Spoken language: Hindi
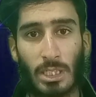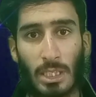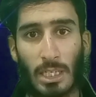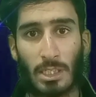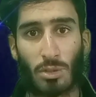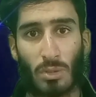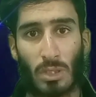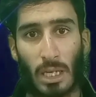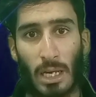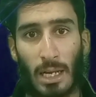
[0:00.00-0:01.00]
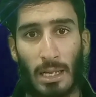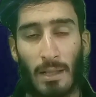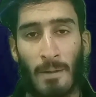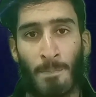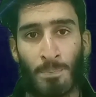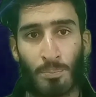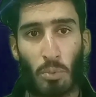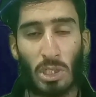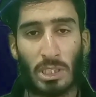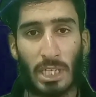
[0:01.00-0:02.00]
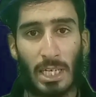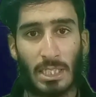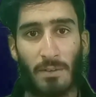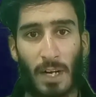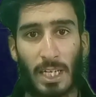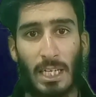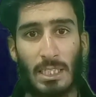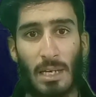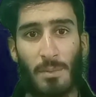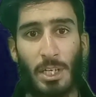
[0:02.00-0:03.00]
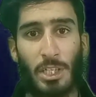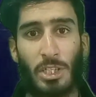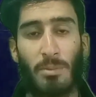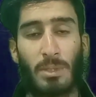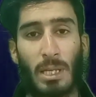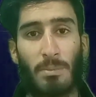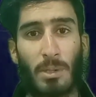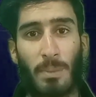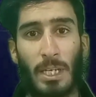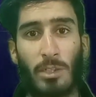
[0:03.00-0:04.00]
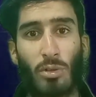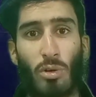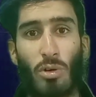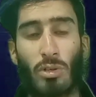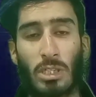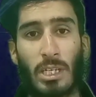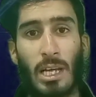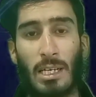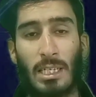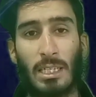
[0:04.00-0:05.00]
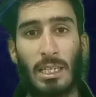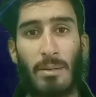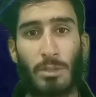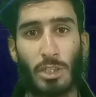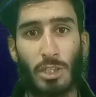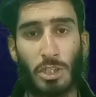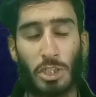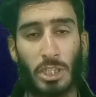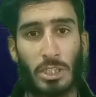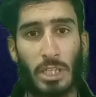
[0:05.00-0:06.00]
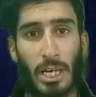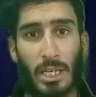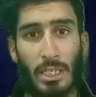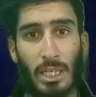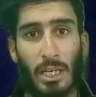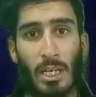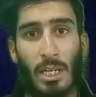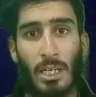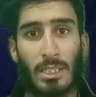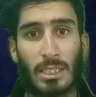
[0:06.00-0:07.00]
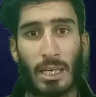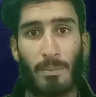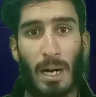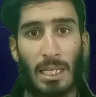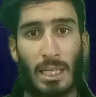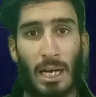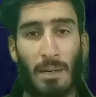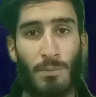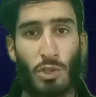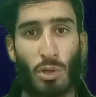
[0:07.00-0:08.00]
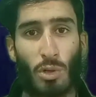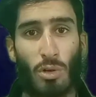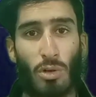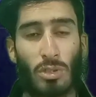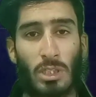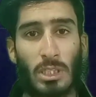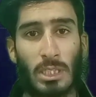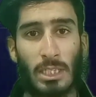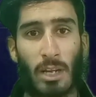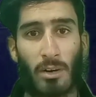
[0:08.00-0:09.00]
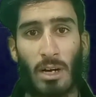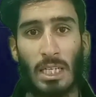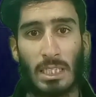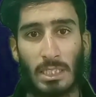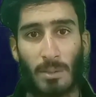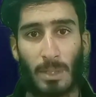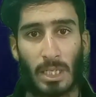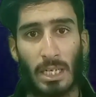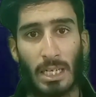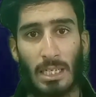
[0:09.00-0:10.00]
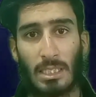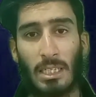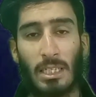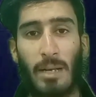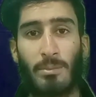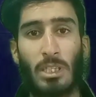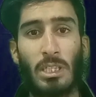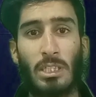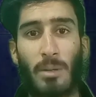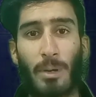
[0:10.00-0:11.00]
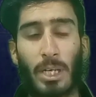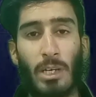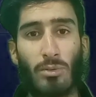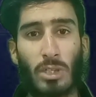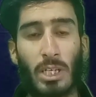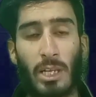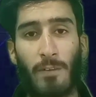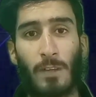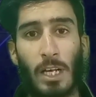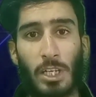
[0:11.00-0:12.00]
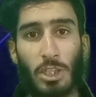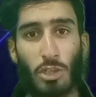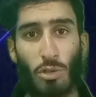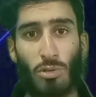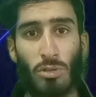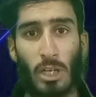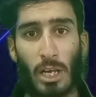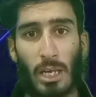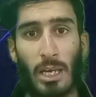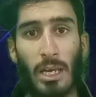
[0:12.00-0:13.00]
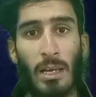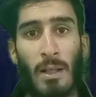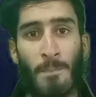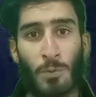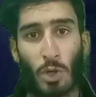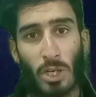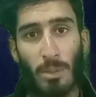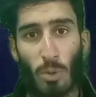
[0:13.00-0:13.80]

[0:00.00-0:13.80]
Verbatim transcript: के ताज़ा सूरत हाल बहुत से ऐसे वाक़ सामने आए जब सबसे पहले तो लोगों से आज़ादी नामजदगी छीनी जा रही थी इसके बाद अब जो लोग जिसने दरख्वास्तें जमा किए की आज़ादी नामजदगी जमा की है उसकी गिरफ़्तारी शुरू होने लगी है तो ये